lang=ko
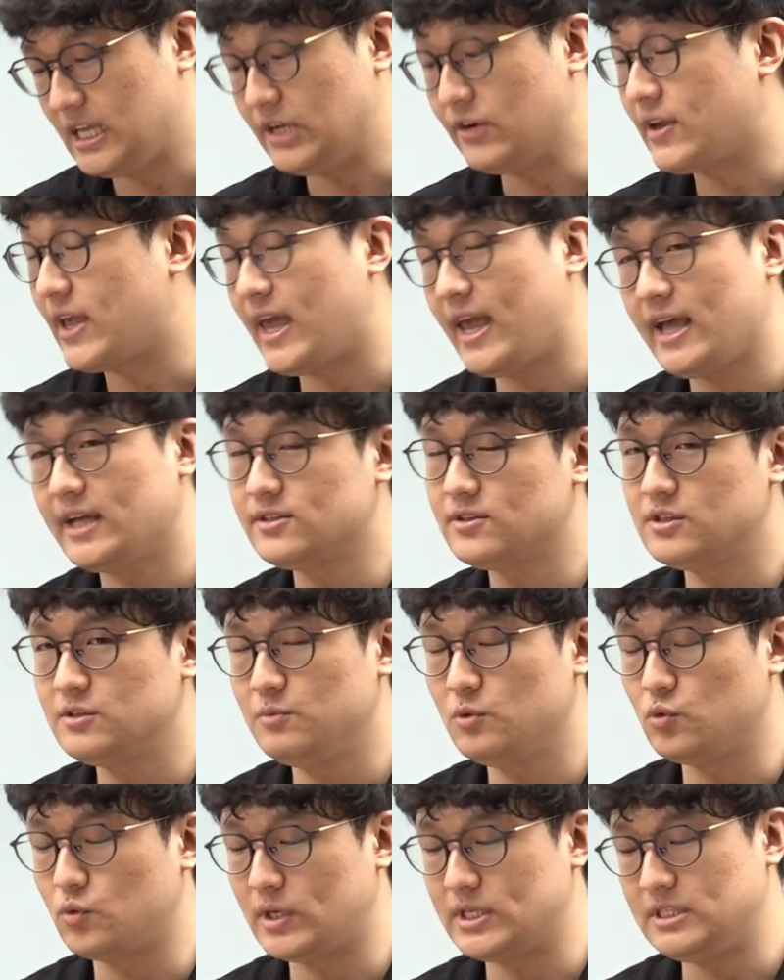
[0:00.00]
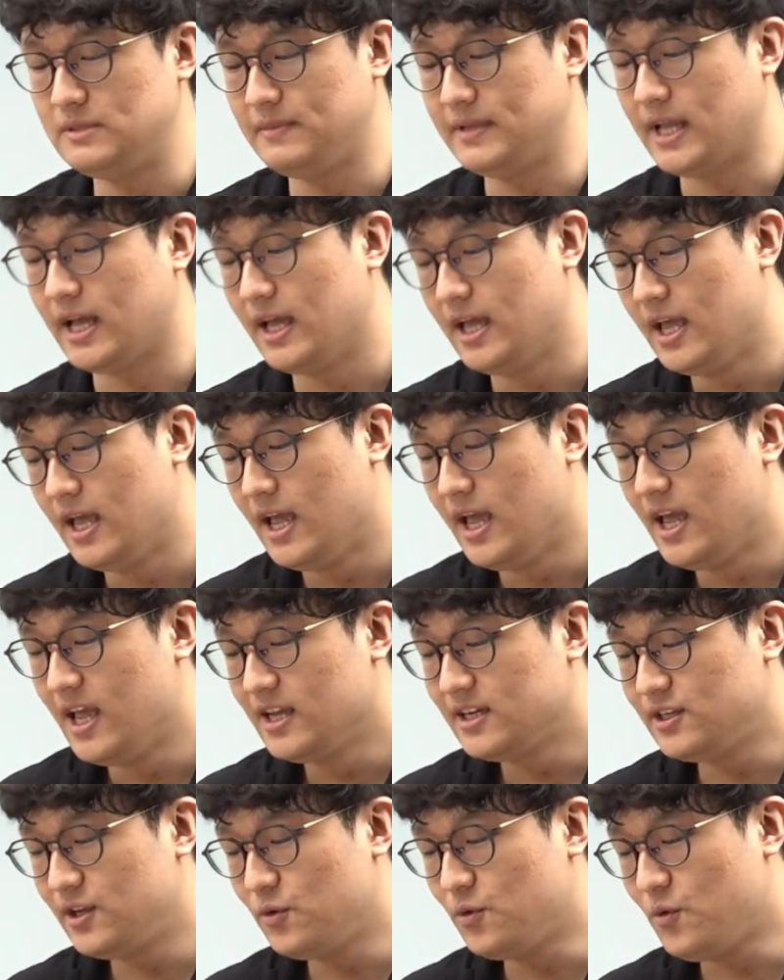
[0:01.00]
이렇게 하셨으면 좋겠습니다.
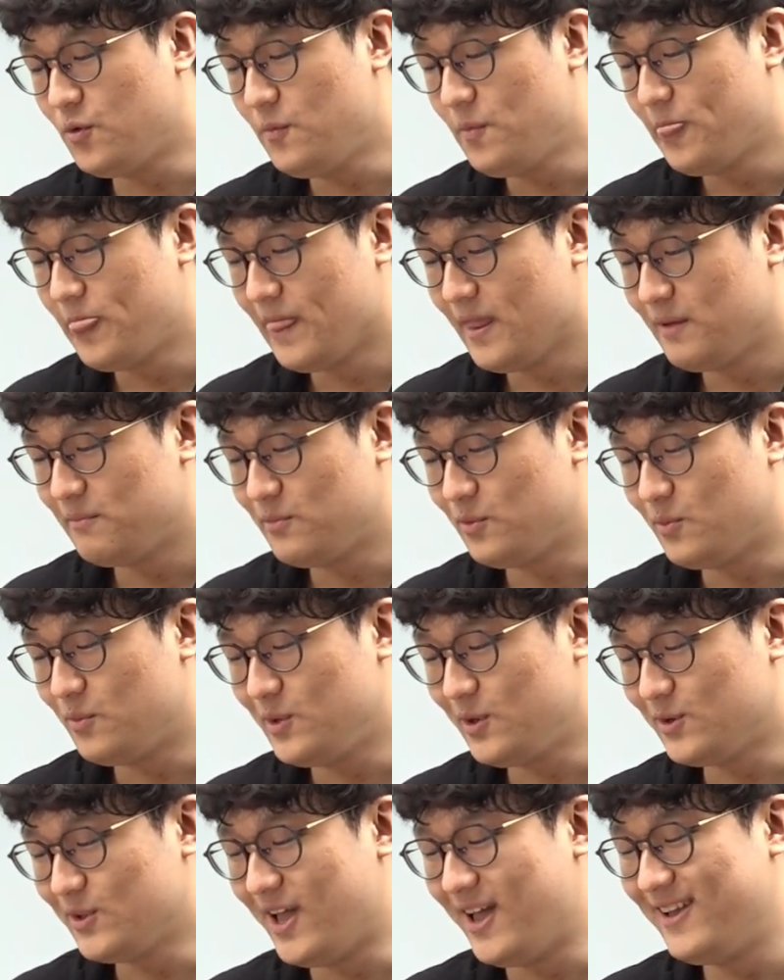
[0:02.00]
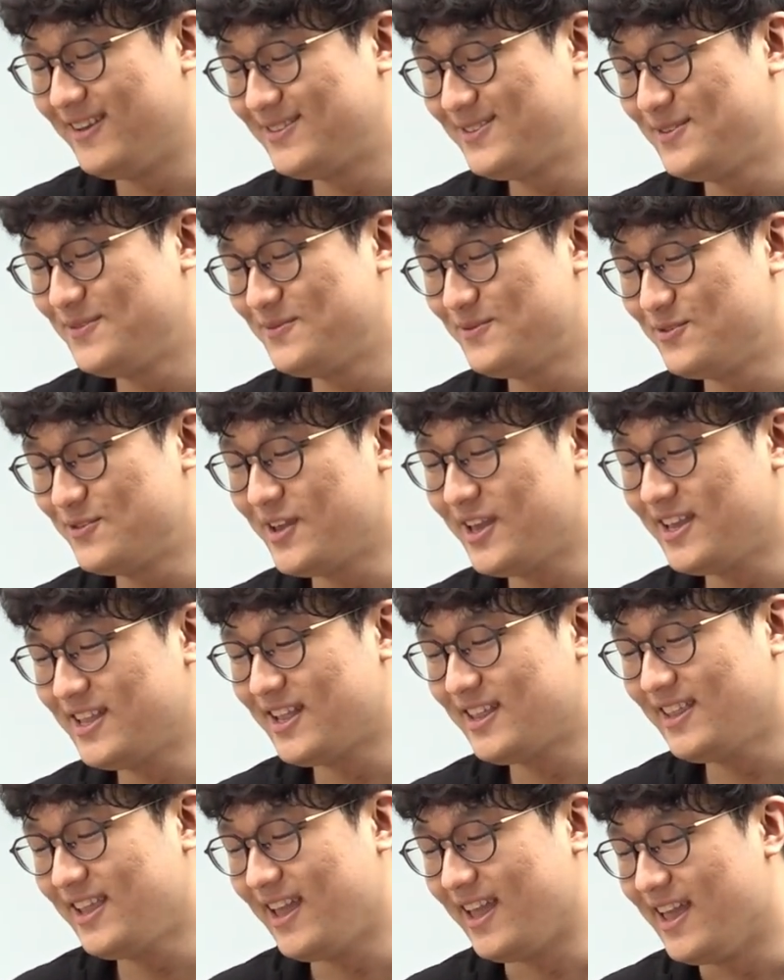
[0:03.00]
그리고 뭐, 이것은 좀 웃기긴
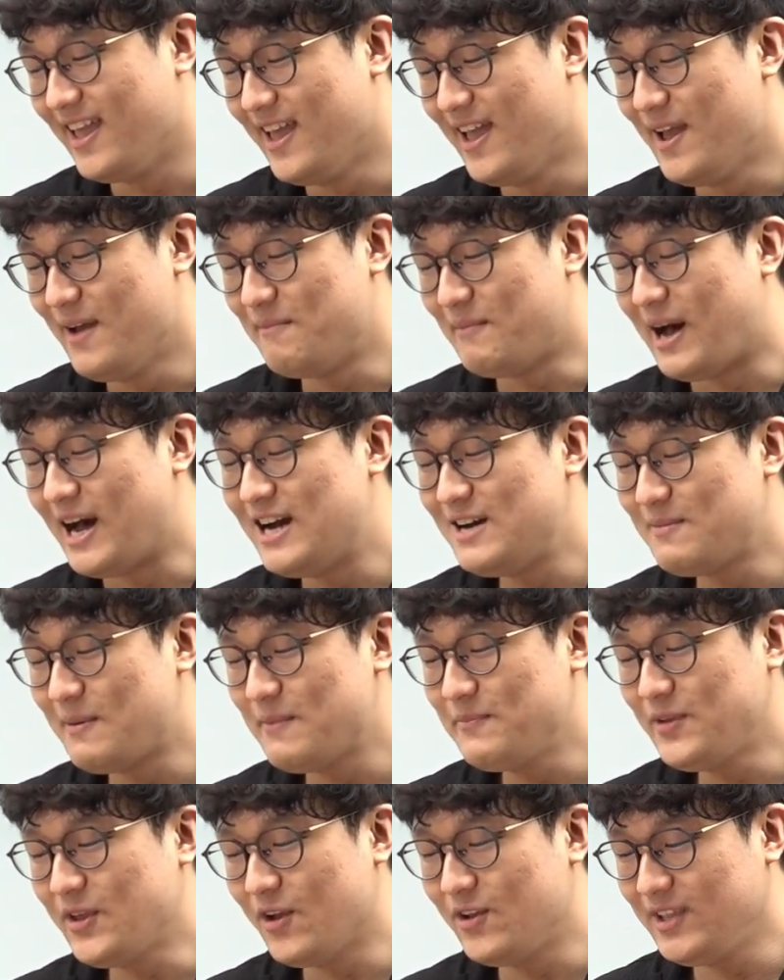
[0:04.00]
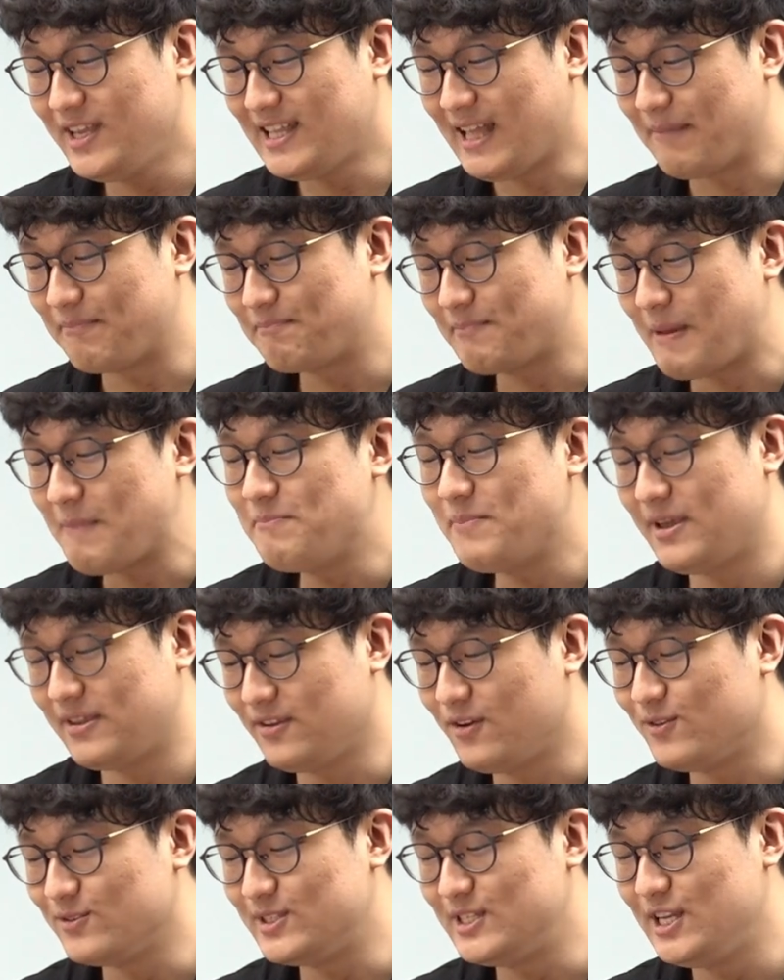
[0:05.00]
한데 마음 한켠이
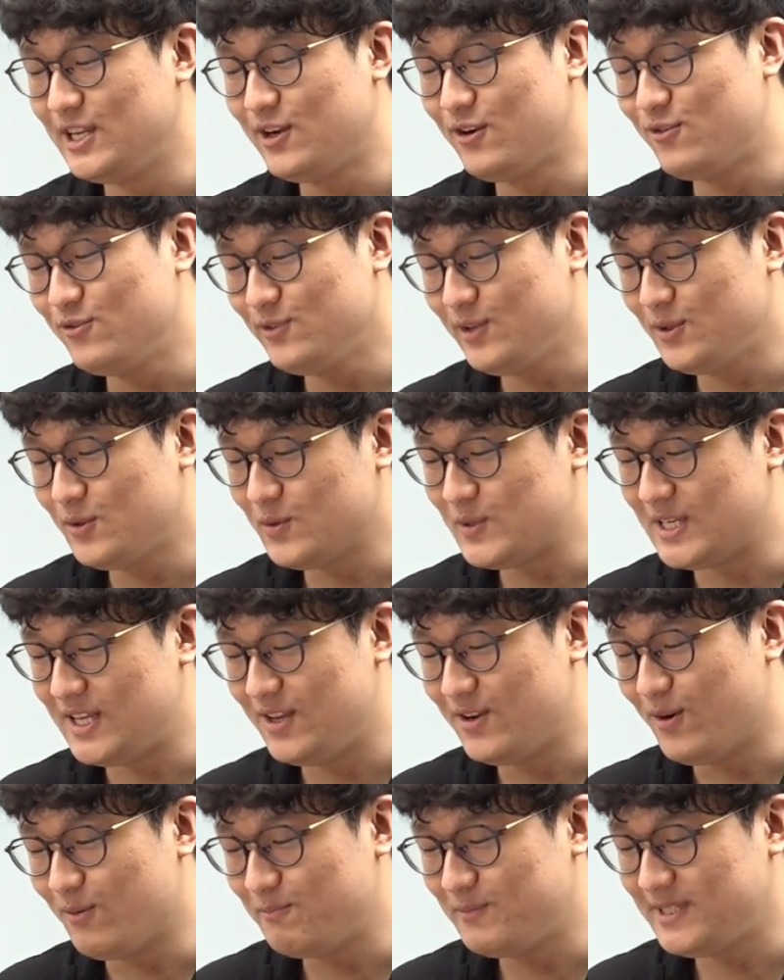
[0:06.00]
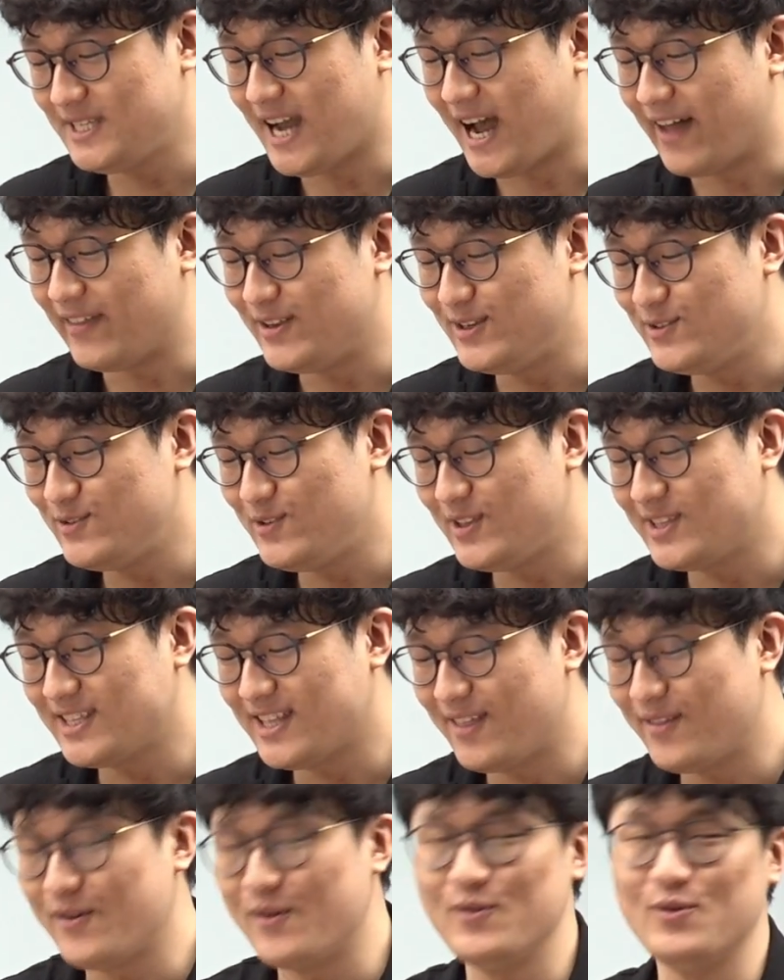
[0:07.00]
답답해서 즐거운 일도 즐겁지 않을 수
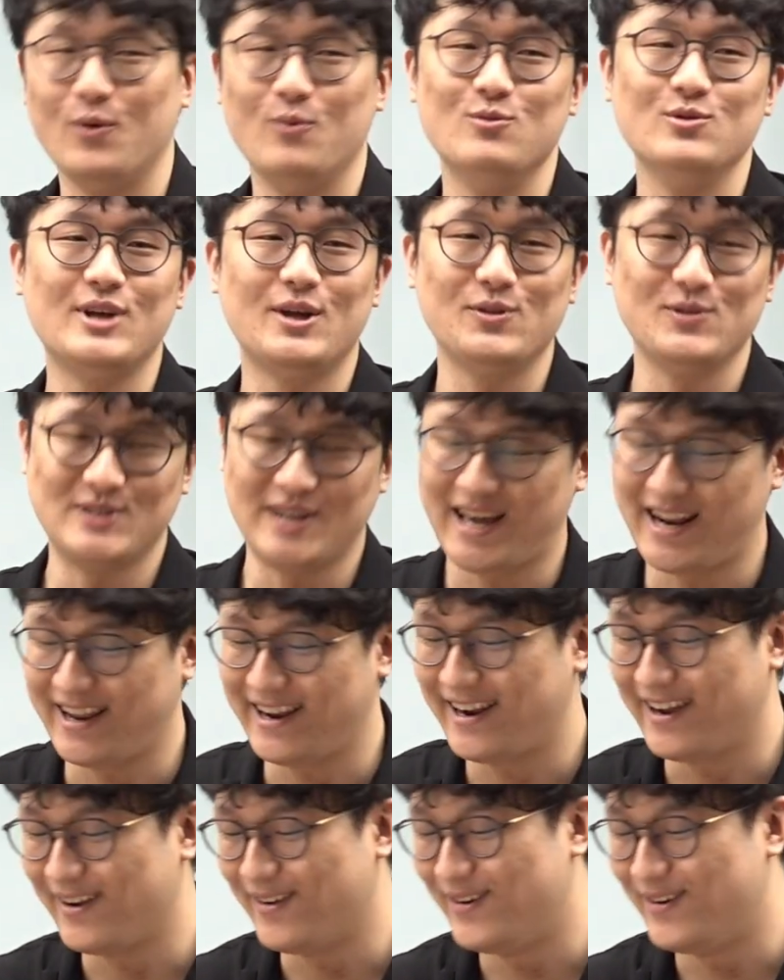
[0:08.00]
있다는 걸 너무나도 잘 알아요.